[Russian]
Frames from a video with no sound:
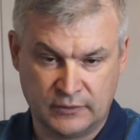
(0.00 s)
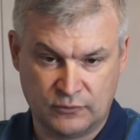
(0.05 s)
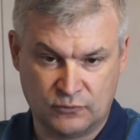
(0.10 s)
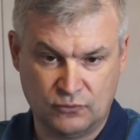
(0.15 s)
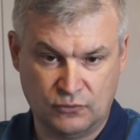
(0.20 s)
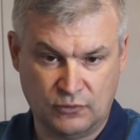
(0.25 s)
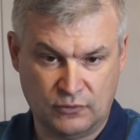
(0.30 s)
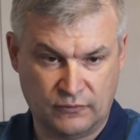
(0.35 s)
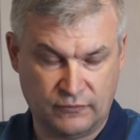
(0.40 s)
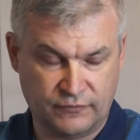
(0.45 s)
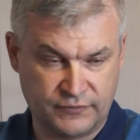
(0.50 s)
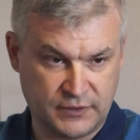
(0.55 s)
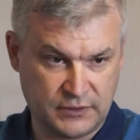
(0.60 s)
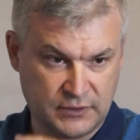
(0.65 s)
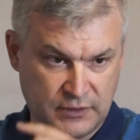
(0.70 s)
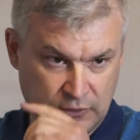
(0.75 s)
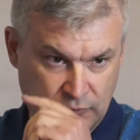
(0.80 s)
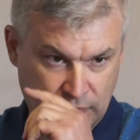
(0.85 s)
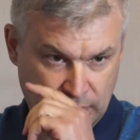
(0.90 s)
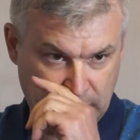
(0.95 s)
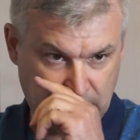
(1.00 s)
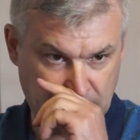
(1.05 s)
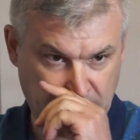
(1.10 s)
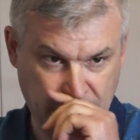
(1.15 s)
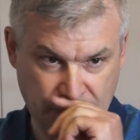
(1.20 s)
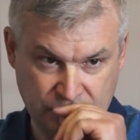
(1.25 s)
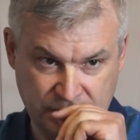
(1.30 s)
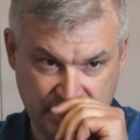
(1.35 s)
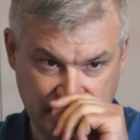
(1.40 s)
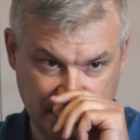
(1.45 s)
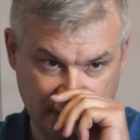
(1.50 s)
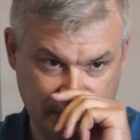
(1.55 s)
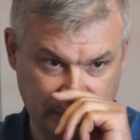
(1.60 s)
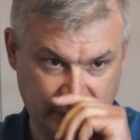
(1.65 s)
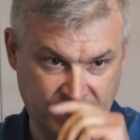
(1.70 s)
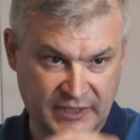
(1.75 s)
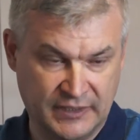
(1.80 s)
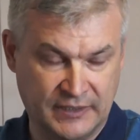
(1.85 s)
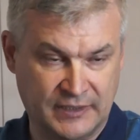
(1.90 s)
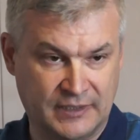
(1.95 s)
То в технологии наутил
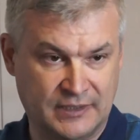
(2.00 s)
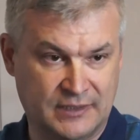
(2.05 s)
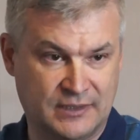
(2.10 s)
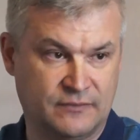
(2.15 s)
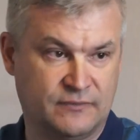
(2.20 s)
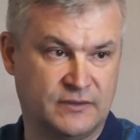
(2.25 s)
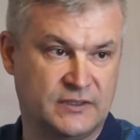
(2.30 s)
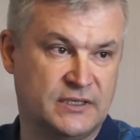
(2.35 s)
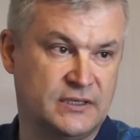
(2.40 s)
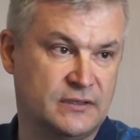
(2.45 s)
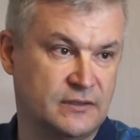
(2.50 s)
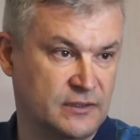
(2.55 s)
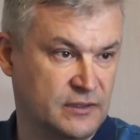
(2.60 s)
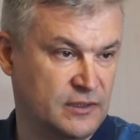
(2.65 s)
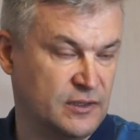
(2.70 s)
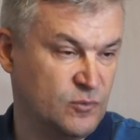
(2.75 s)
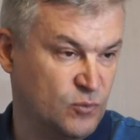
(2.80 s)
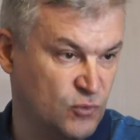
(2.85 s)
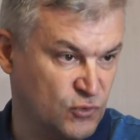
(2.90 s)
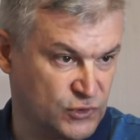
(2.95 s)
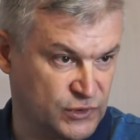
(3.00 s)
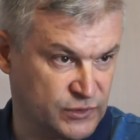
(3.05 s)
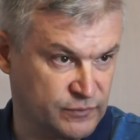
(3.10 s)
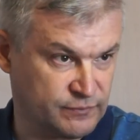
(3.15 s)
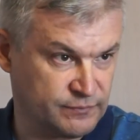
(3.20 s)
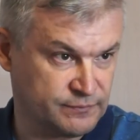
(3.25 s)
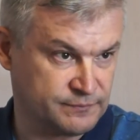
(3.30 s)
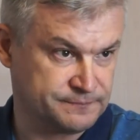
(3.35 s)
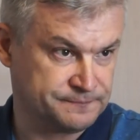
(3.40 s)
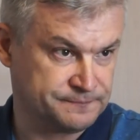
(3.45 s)
мы этого делать не можем.